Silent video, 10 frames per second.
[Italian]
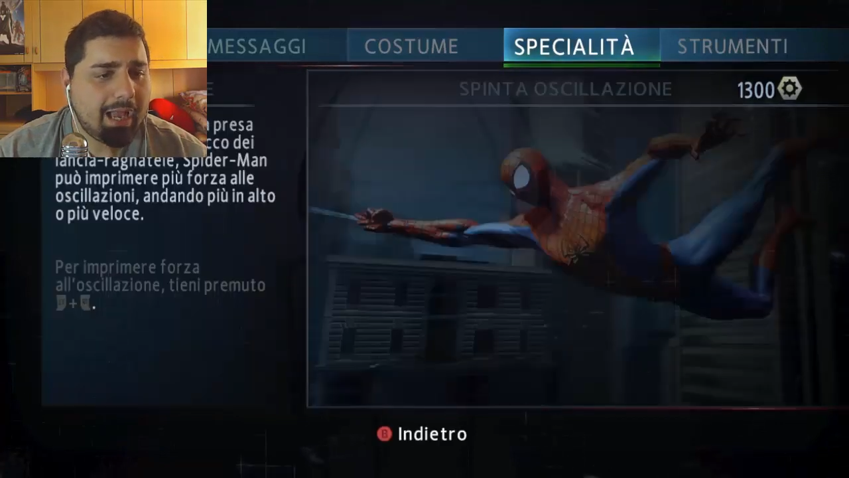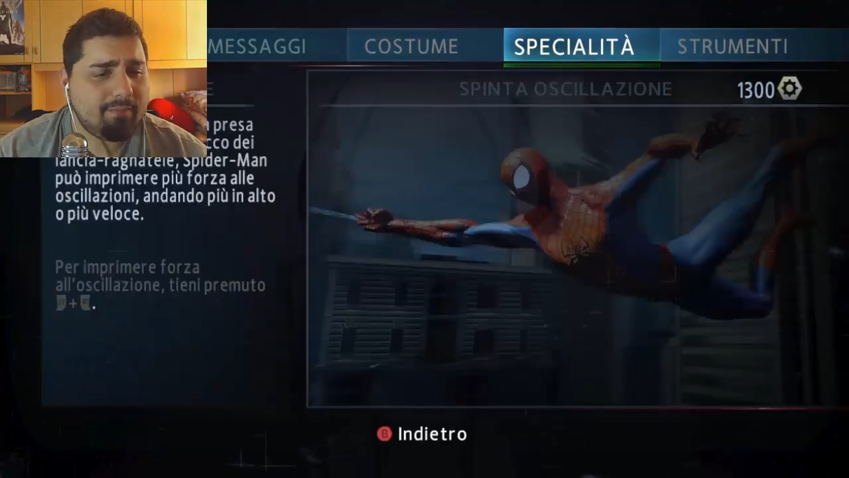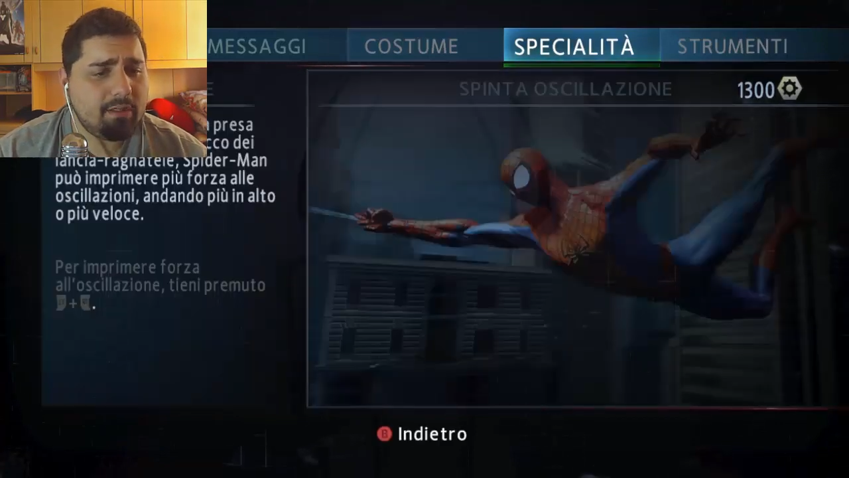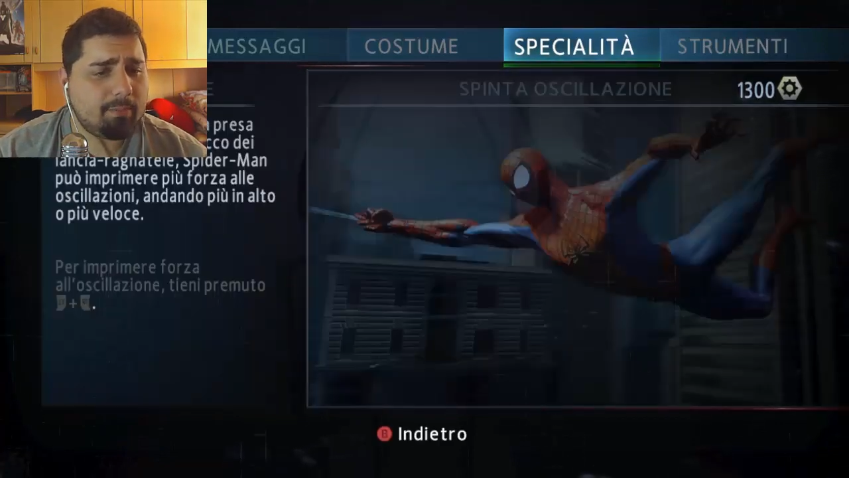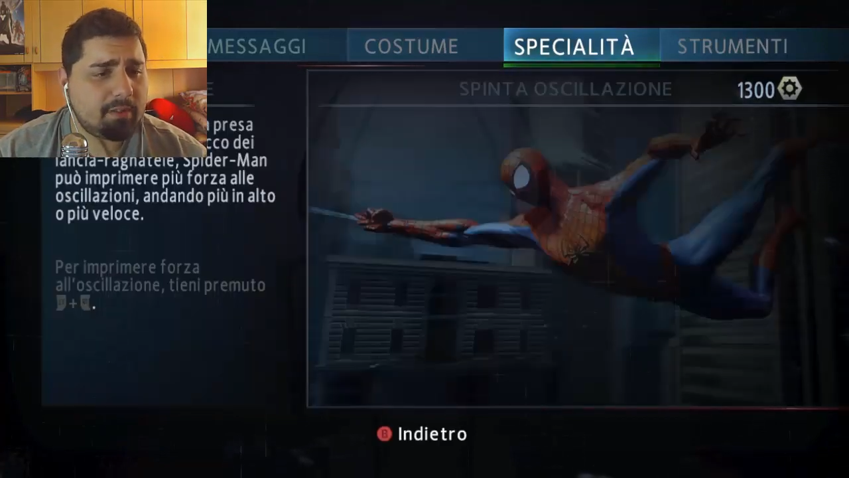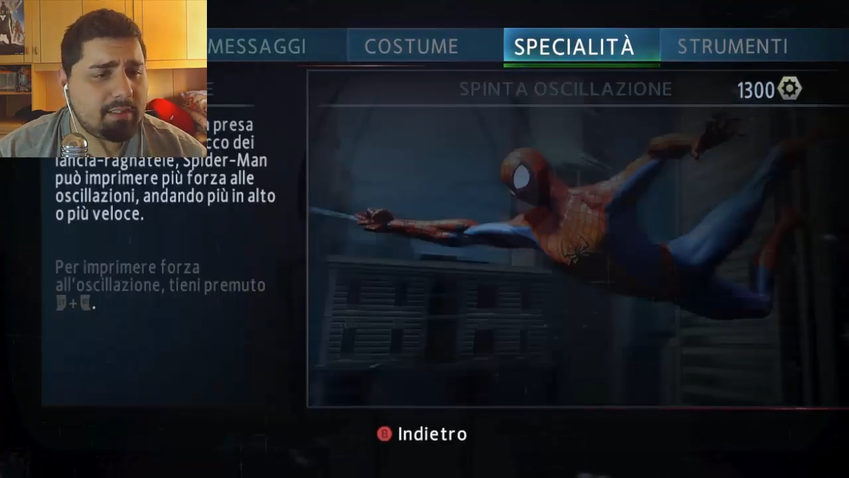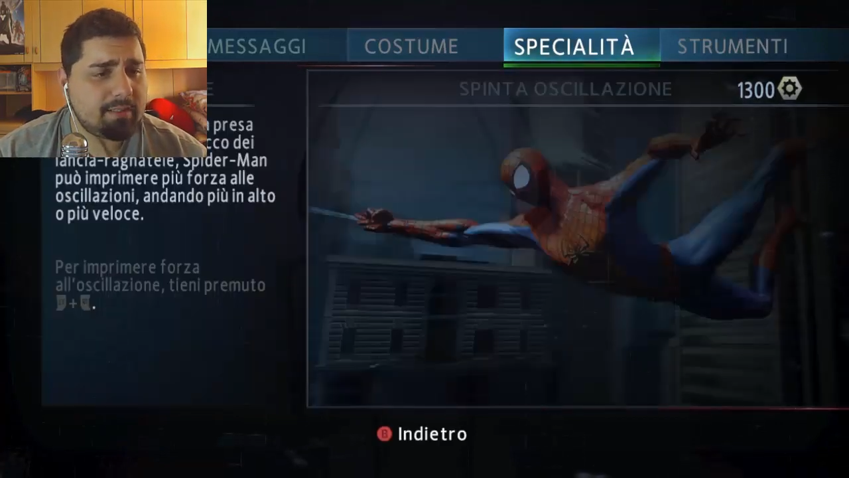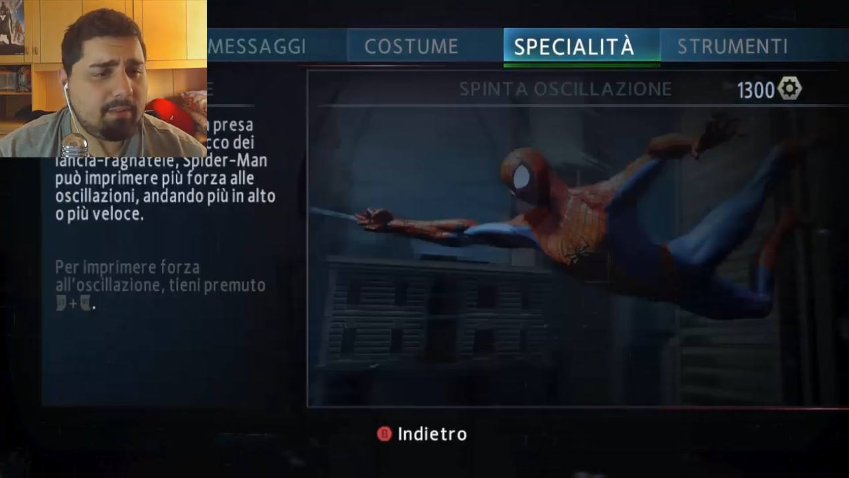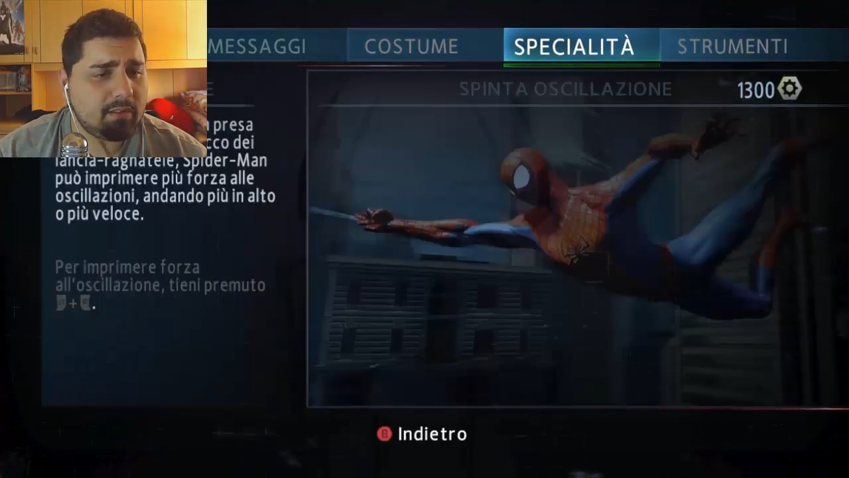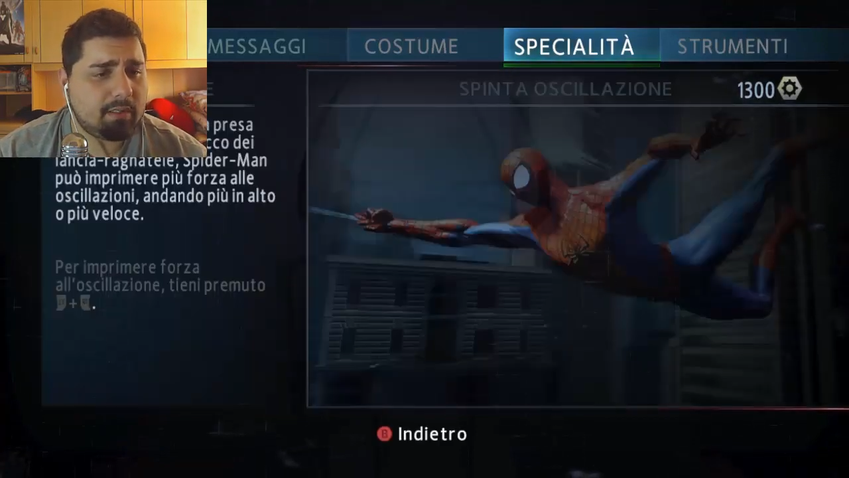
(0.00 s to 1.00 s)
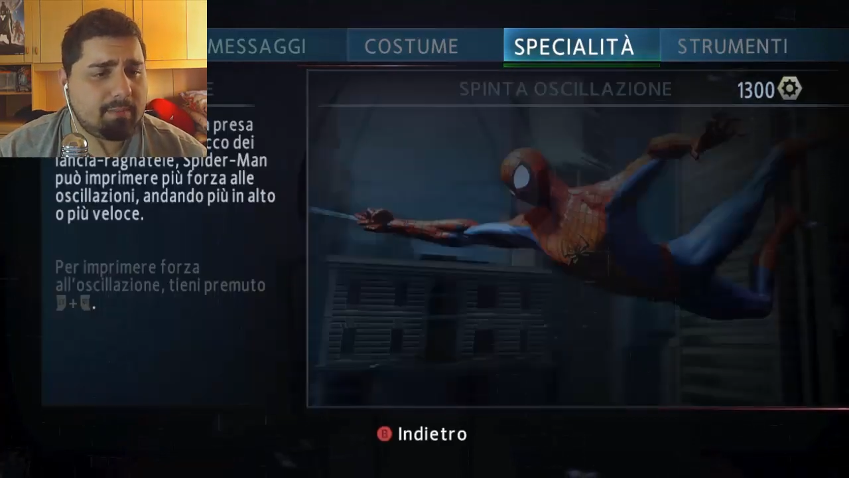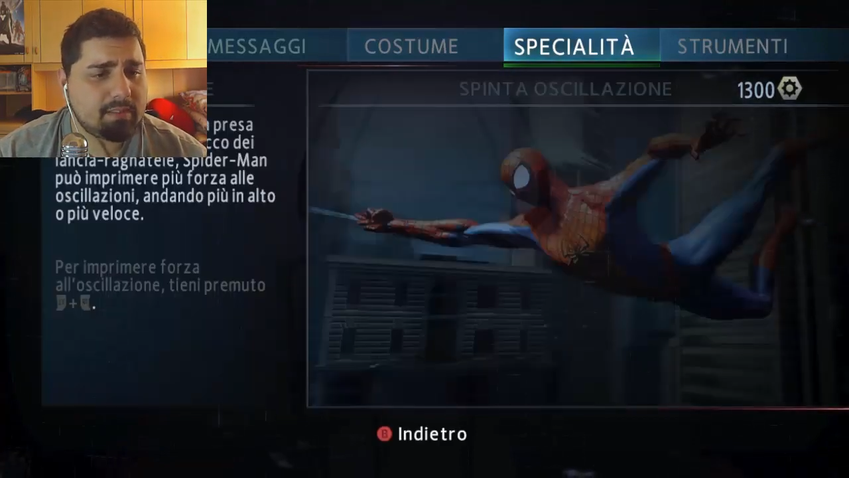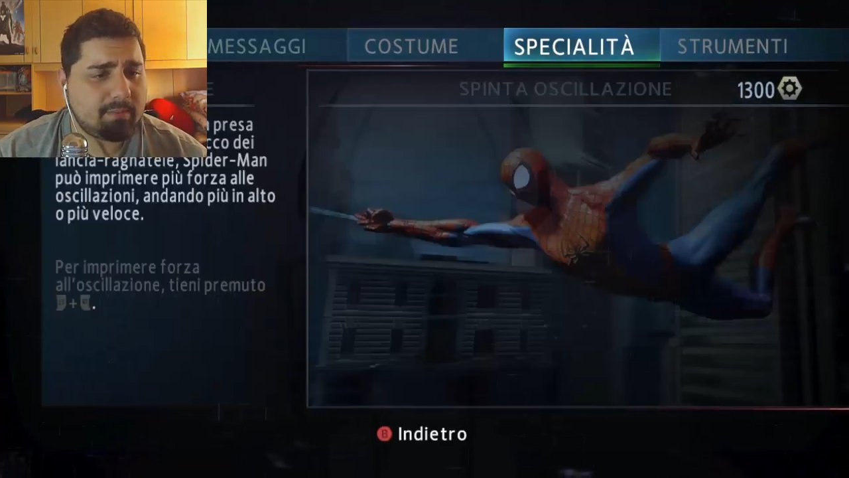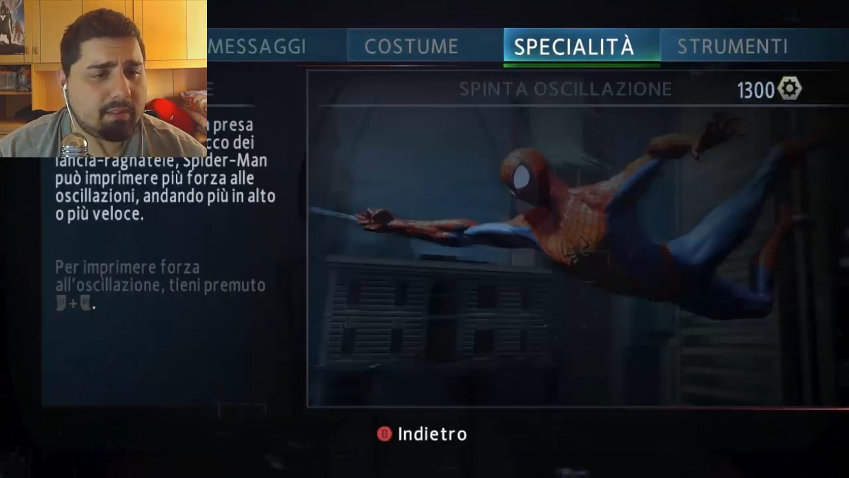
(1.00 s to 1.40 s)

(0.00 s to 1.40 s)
Avendo potenziamento alla presa